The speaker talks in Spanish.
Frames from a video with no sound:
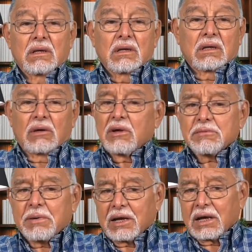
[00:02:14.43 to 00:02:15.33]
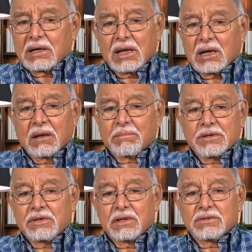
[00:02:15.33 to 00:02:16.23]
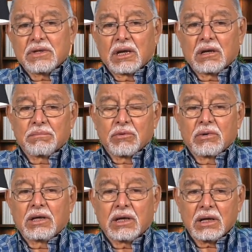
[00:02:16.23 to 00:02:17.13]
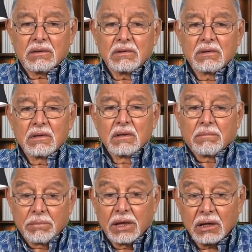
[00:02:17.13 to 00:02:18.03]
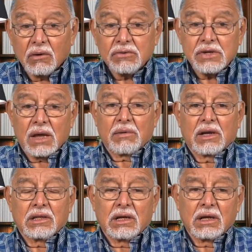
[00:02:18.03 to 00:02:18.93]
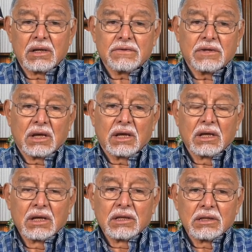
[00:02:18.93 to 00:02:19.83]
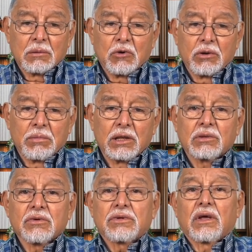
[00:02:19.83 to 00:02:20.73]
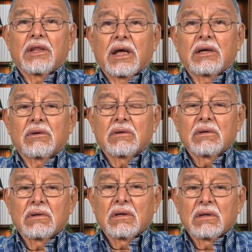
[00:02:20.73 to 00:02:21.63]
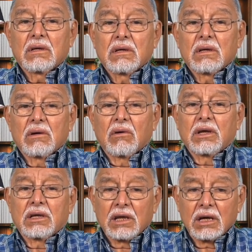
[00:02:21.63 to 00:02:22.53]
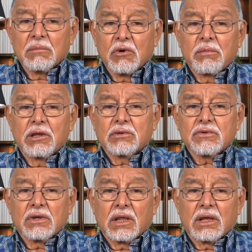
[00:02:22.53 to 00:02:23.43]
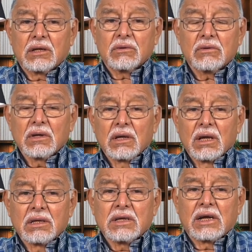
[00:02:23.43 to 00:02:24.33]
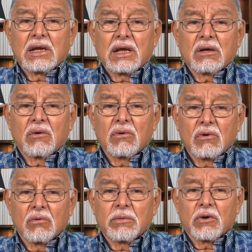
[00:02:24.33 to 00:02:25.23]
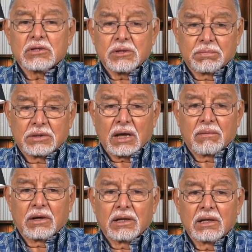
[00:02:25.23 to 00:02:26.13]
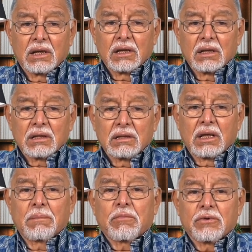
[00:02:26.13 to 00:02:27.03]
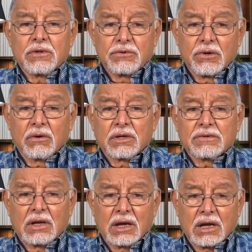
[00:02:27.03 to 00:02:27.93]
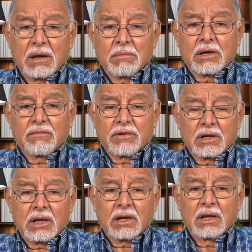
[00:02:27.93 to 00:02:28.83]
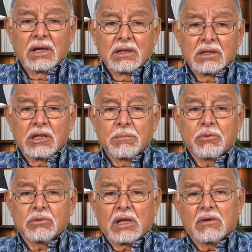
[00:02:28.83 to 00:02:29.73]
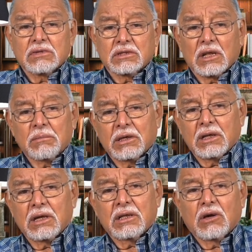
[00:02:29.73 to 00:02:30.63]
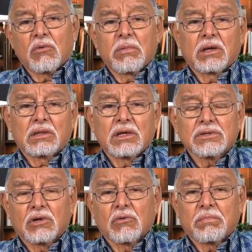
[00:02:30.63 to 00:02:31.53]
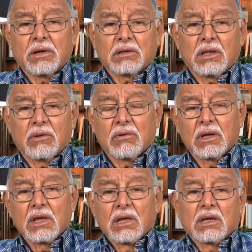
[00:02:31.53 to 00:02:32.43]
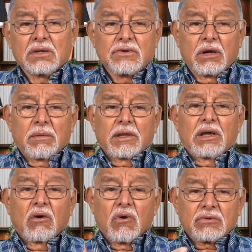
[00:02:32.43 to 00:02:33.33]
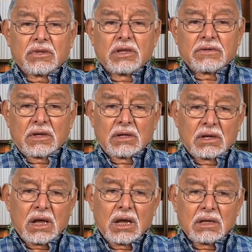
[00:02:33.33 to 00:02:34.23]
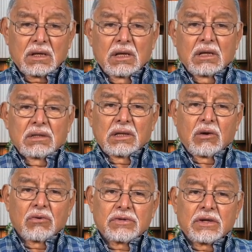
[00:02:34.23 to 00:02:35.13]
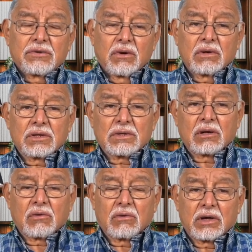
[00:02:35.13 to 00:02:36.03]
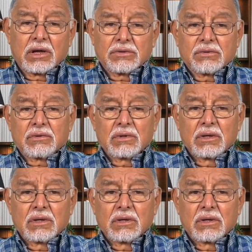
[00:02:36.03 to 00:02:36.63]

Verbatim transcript: que no es para ganar la presidencia de la República, bien lo sabe la dirigencia de Movimiento Ciudadano. Lo que quiere Movimiento Ciudadano es ganar un número aceptable de posiciones en la Cámara Federal de diputados de tal manera de convertirse en un partido que sirva de goznes en las negociaciones del Congreso.